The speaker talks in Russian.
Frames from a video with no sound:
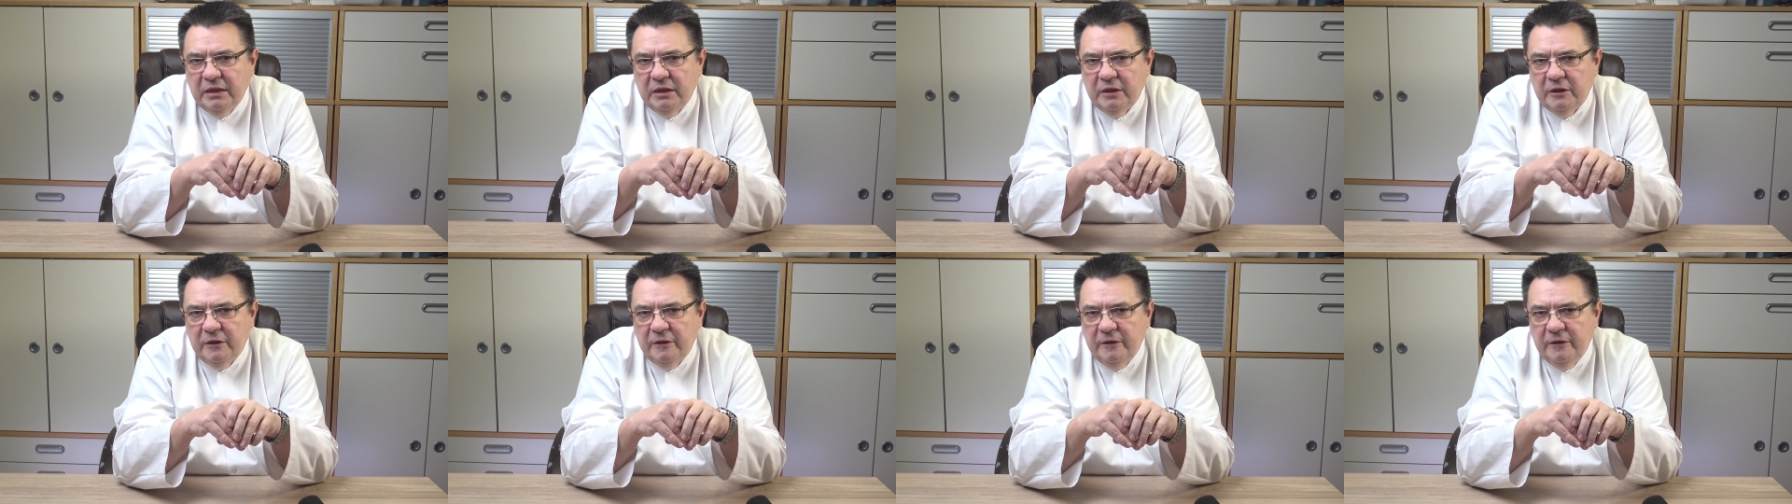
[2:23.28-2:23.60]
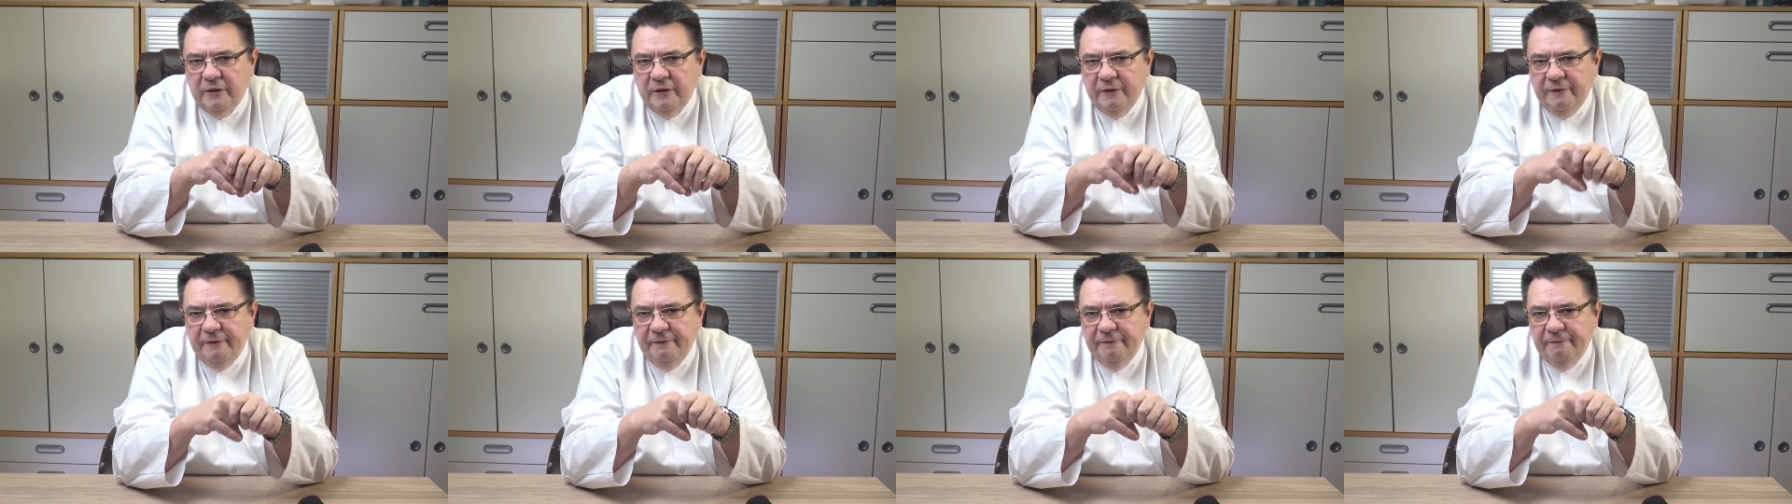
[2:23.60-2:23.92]

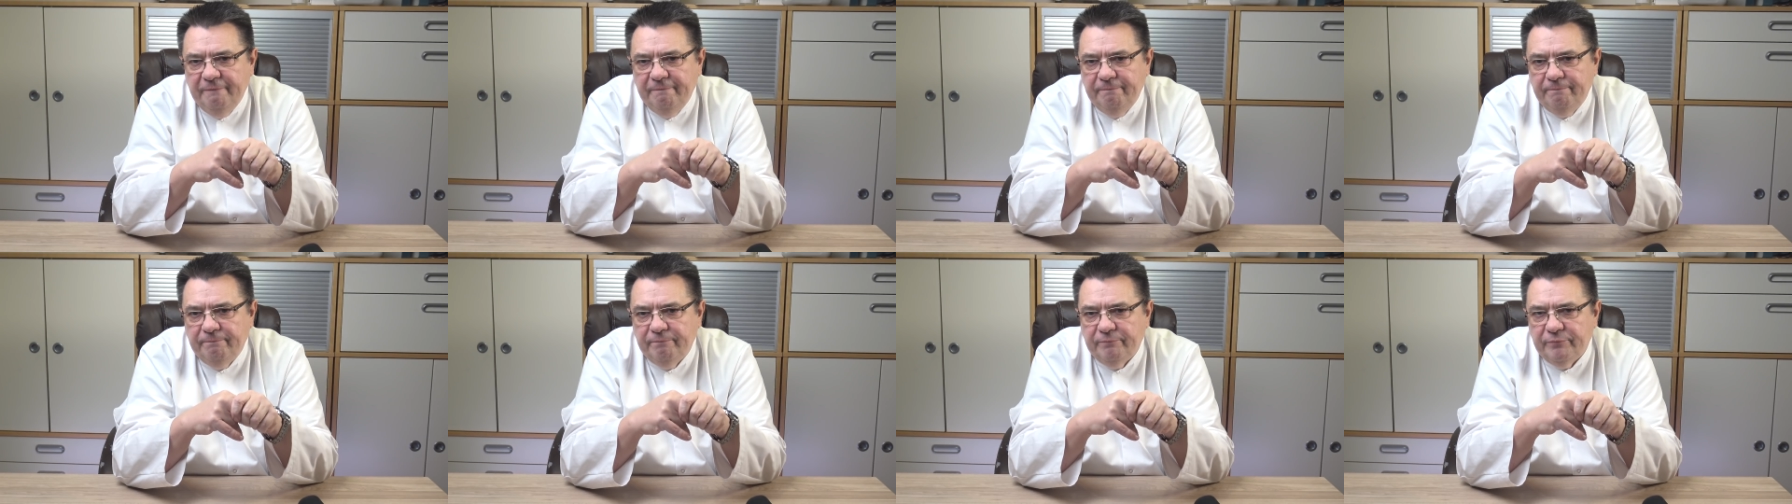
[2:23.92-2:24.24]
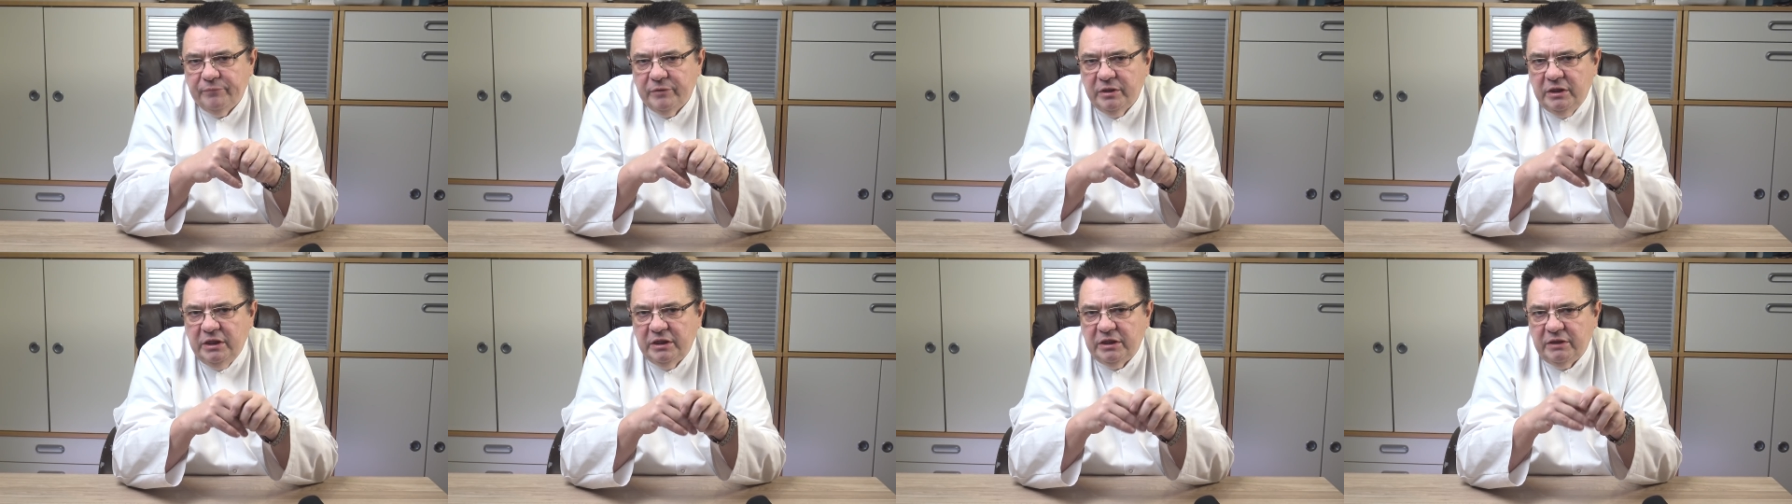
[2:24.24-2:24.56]
э,
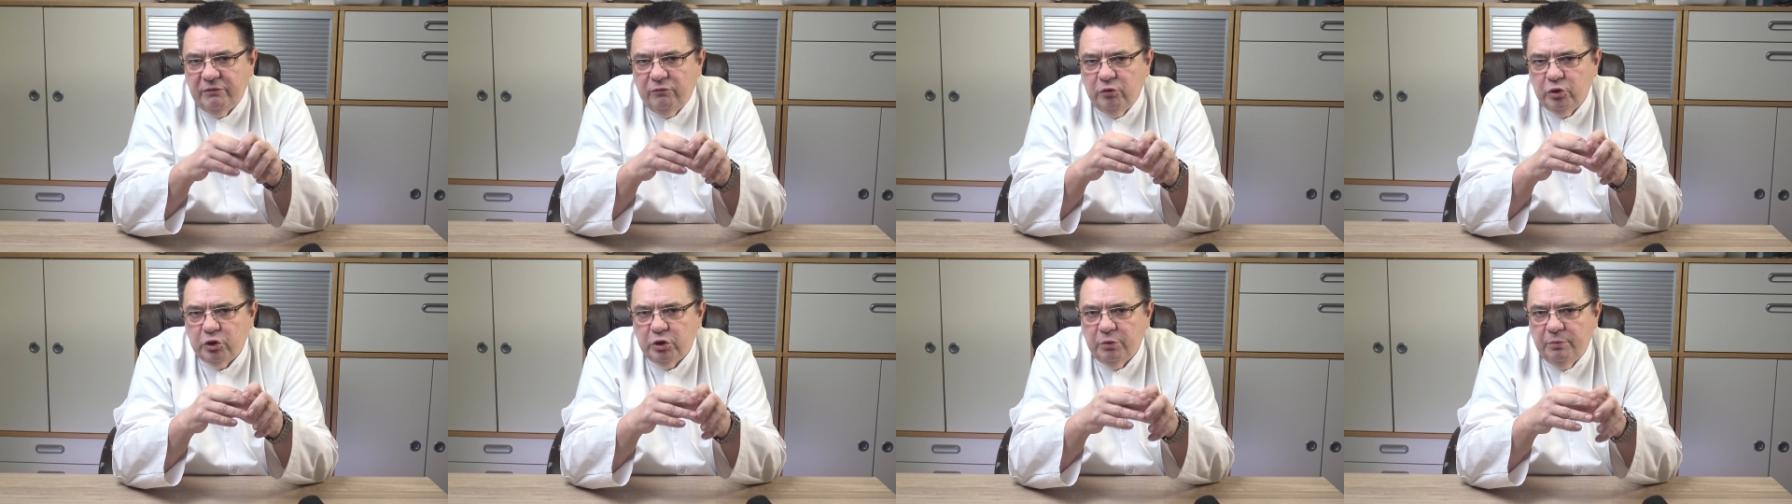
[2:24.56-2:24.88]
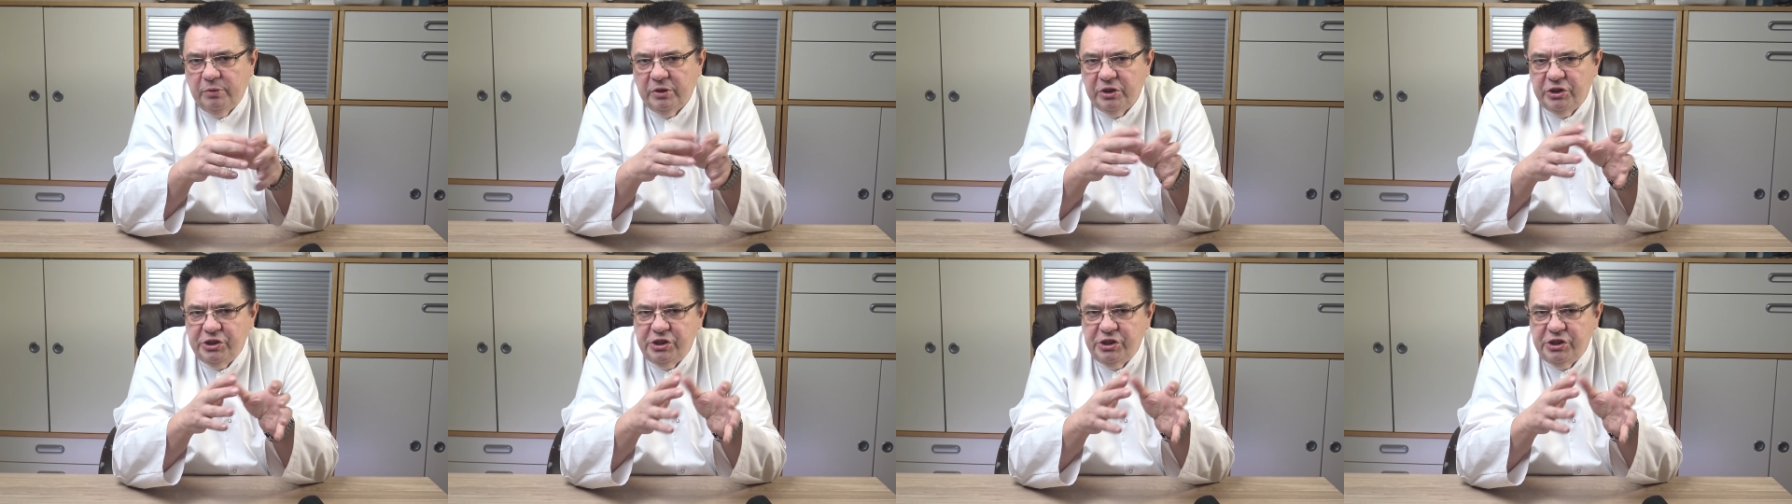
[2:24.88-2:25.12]
для того, чтобы